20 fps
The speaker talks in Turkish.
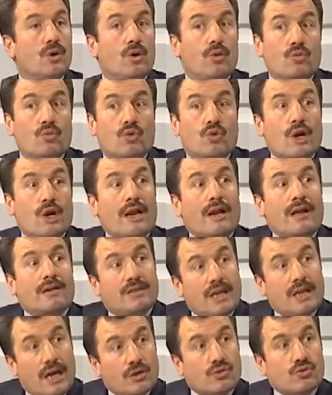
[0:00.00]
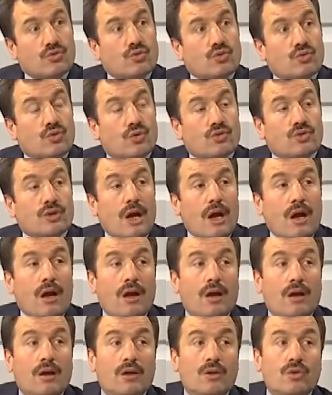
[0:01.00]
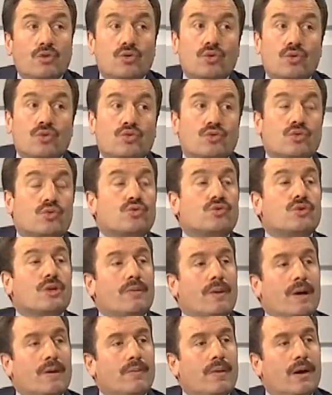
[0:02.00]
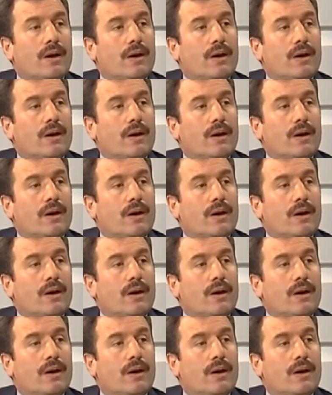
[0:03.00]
Kur'an'a ters düşüyorsa diyoruz ki kusura bakma.